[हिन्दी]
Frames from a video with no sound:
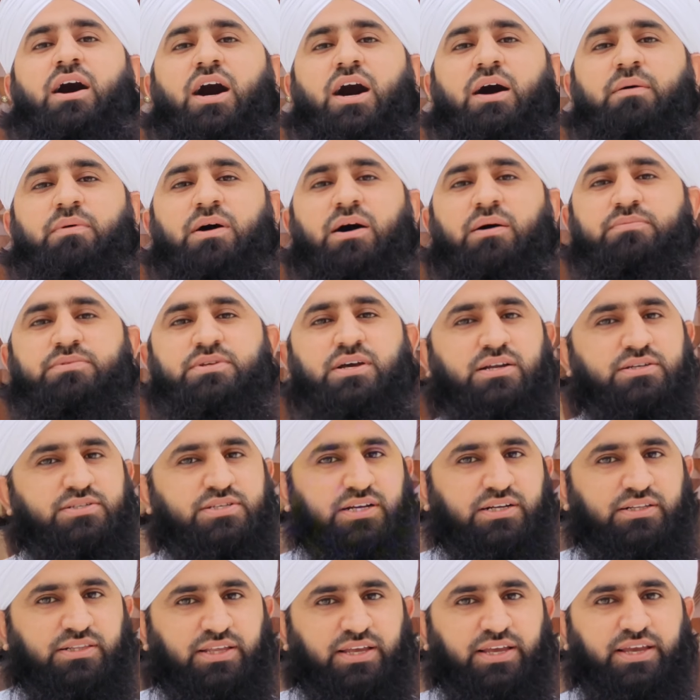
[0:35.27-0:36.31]
अब आप जान
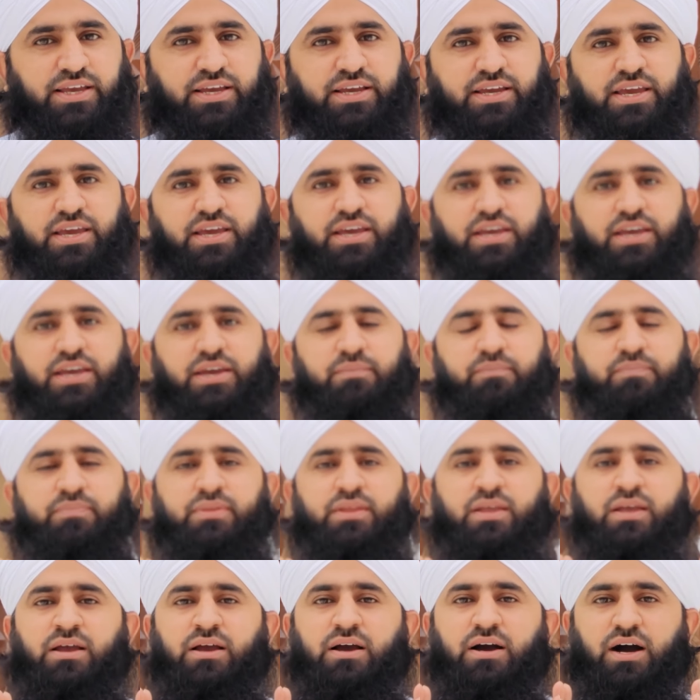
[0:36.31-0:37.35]
सकते हैं कि
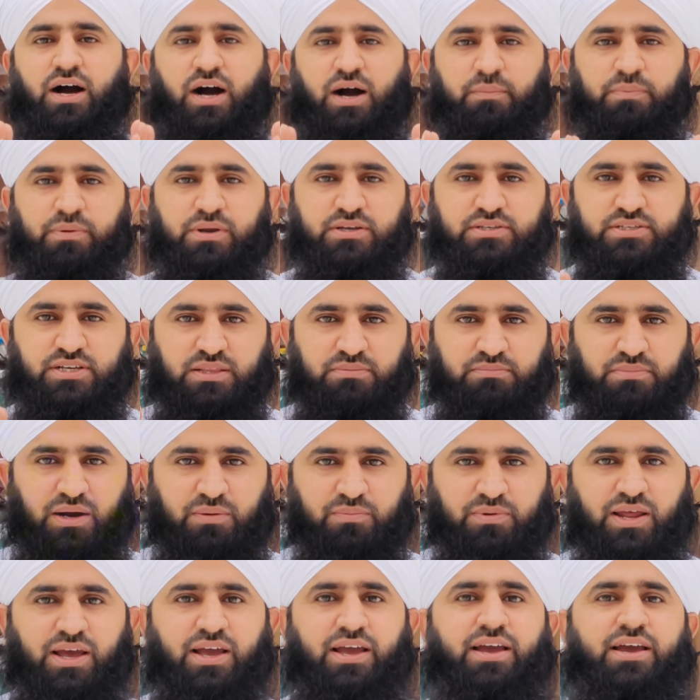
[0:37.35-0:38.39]
आपके साथ
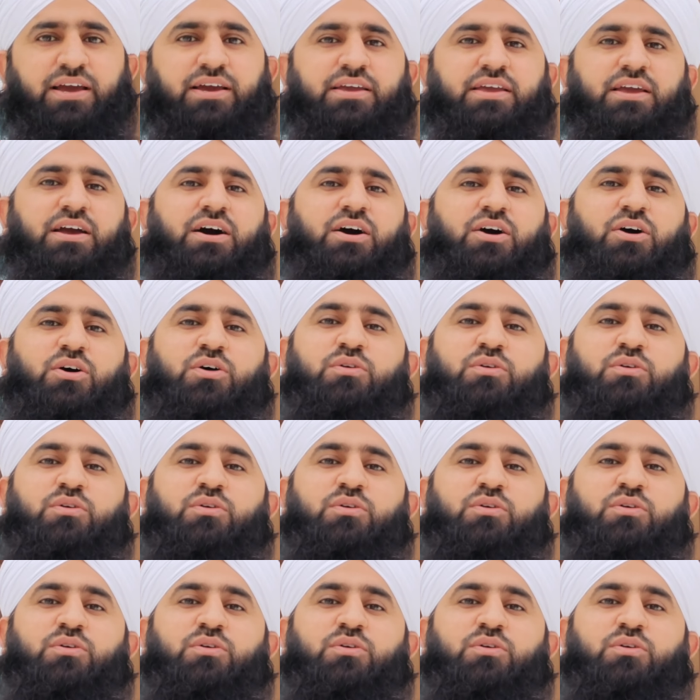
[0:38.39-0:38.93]
मामला है क्या